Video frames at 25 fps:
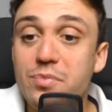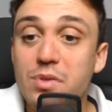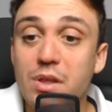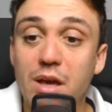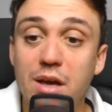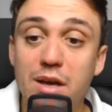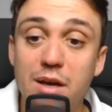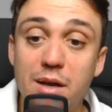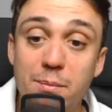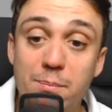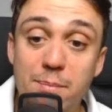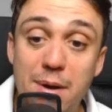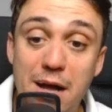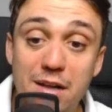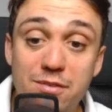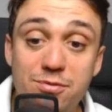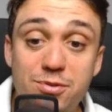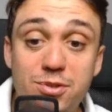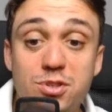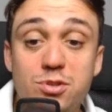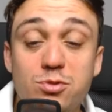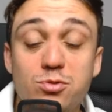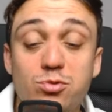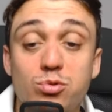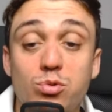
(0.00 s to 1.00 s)
e,
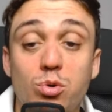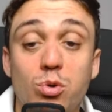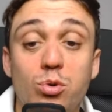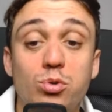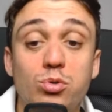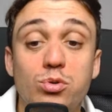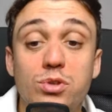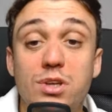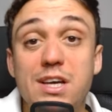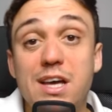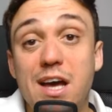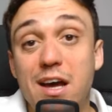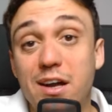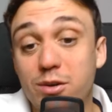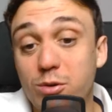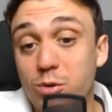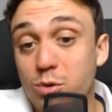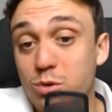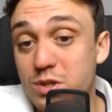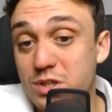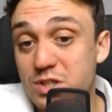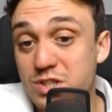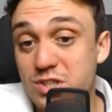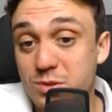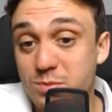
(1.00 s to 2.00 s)
Belfort'un sonunda yargı
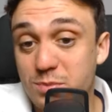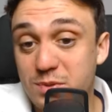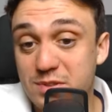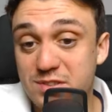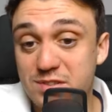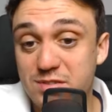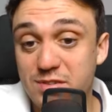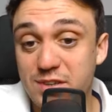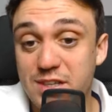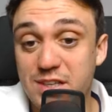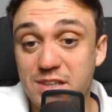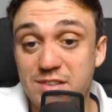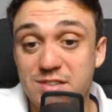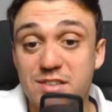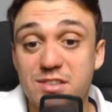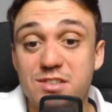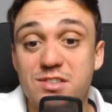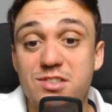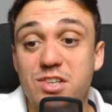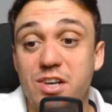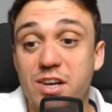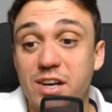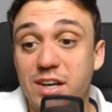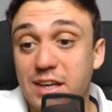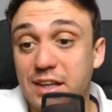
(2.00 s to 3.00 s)
önüne çıkması ve yasa
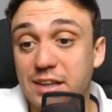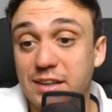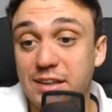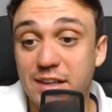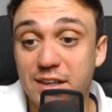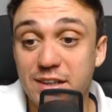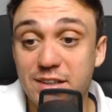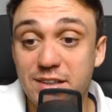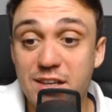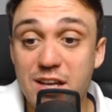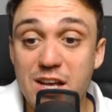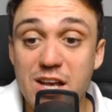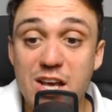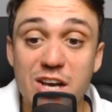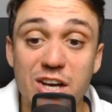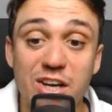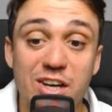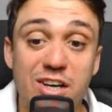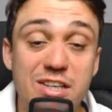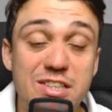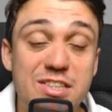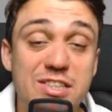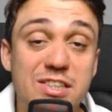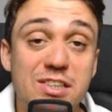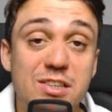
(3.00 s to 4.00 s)
dışı hareketlerin
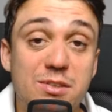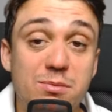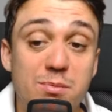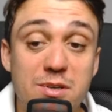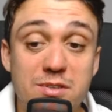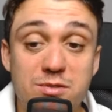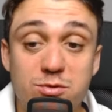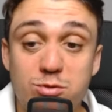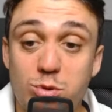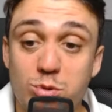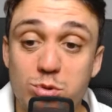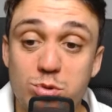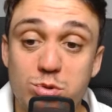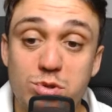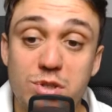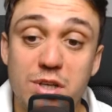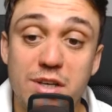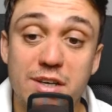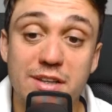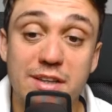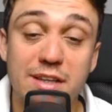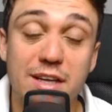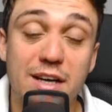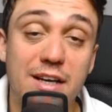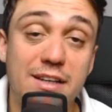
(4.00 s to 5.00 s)
kaçınılmaz
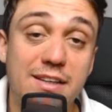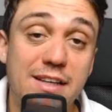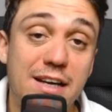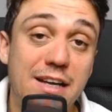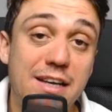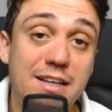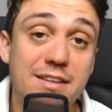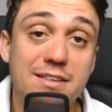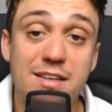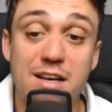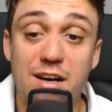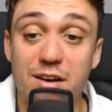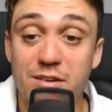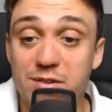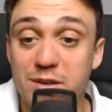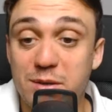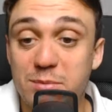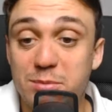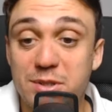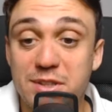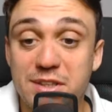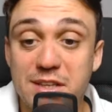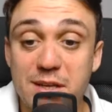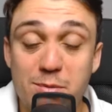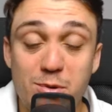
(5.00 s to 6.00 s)
sonuçlarında adalet
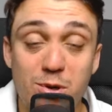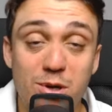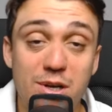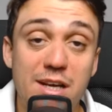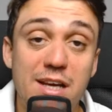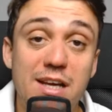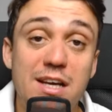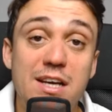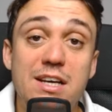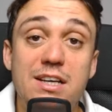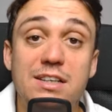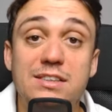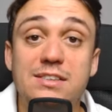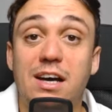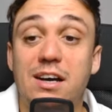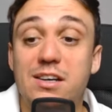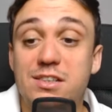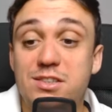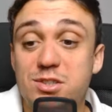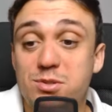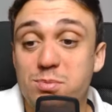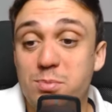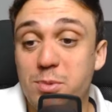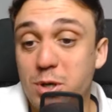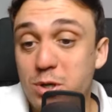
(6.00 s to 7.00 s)
kavramını da böyle
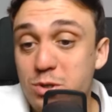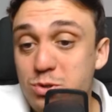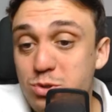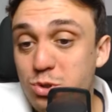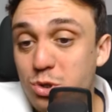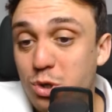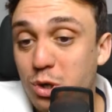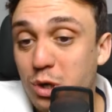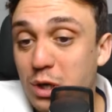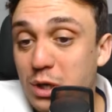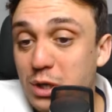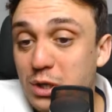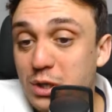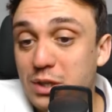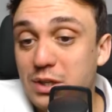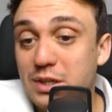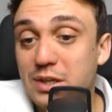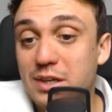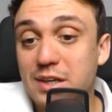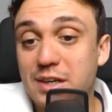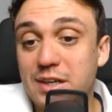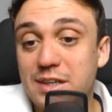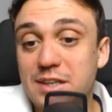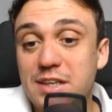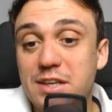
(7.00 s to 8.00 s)
tartışmaya açıyor.
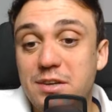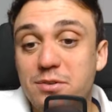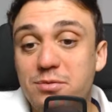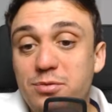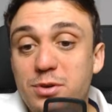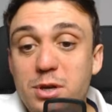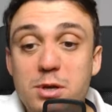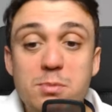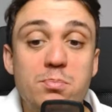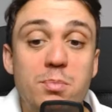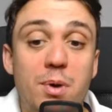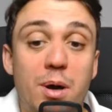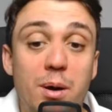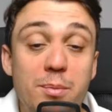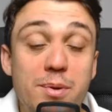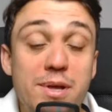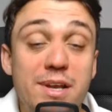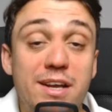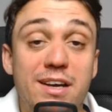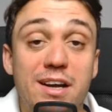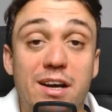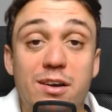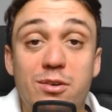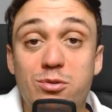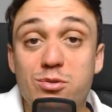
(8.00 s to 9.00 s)
E, yine film
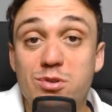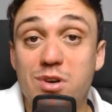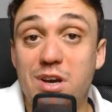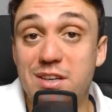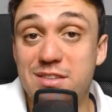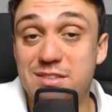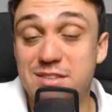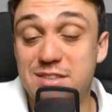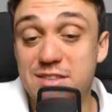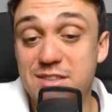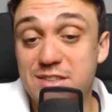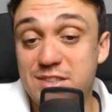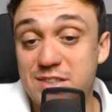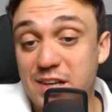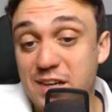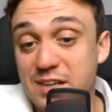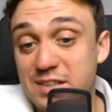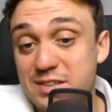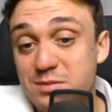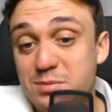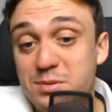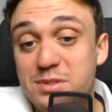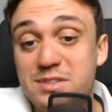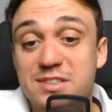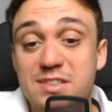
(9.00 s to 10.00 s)
Amerikan rüyasının
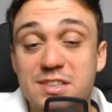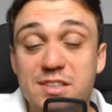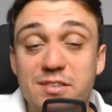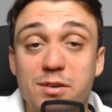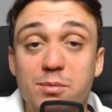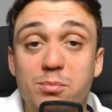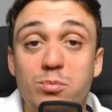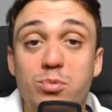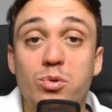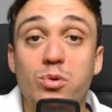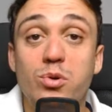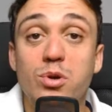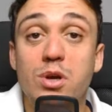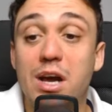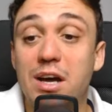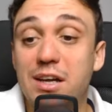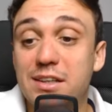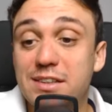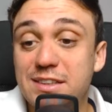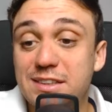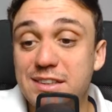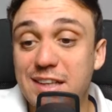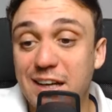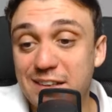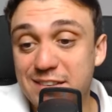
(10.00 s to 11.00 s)
cazibesini ve bu
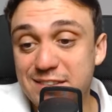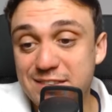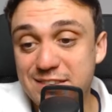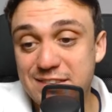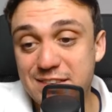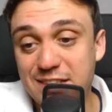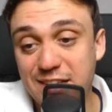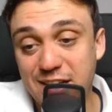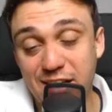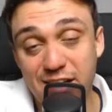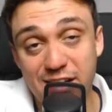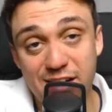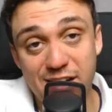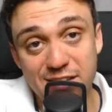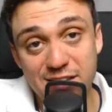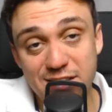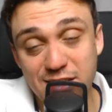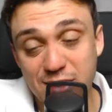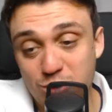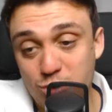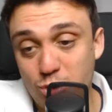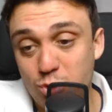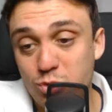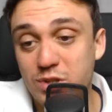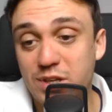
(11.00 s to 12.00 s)
rüyanın aslında
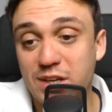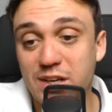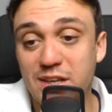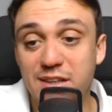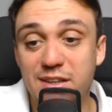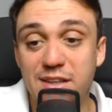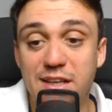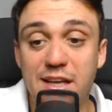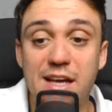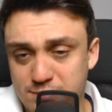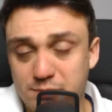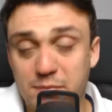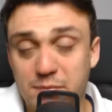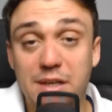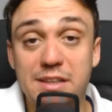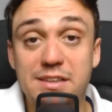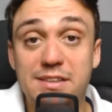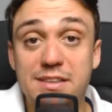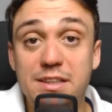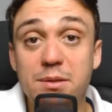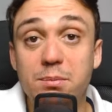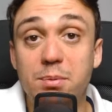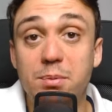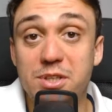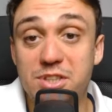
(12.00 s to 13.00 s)
karanlık yönlerinde
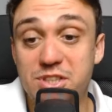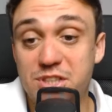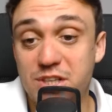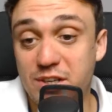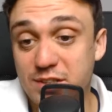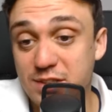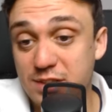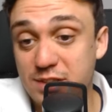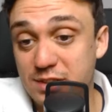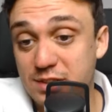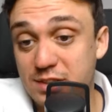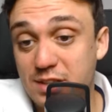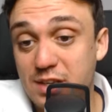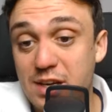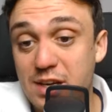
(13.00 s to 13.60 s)
maddi başarının